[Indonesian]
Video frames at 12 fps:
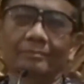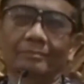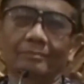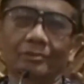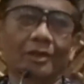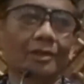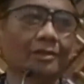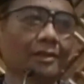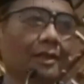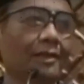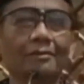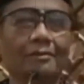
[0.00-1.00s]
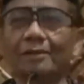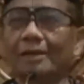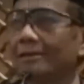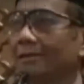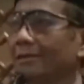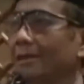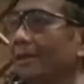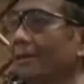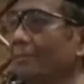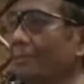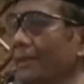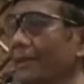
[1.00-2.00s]
Sehingga sekarang orang karena
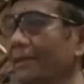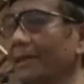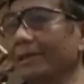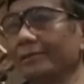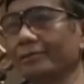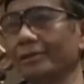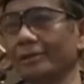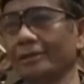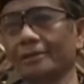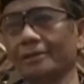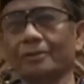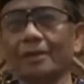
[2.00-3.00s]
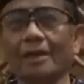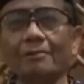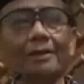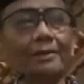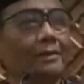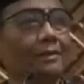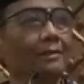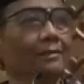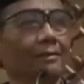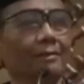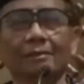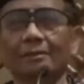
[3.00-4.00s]
pemerintah tidak ikut ikut ngawasi,
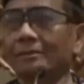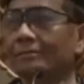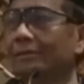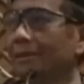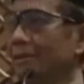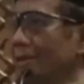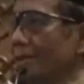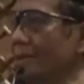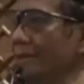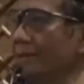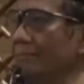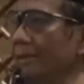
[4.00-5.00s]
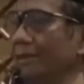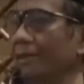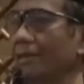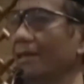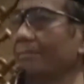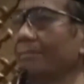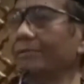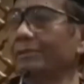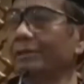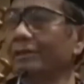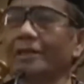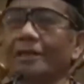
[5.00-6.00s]
bisa beli ke KPU
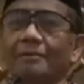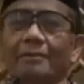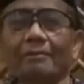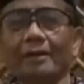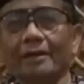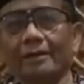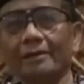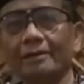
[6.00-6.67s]
di tingkat bawah,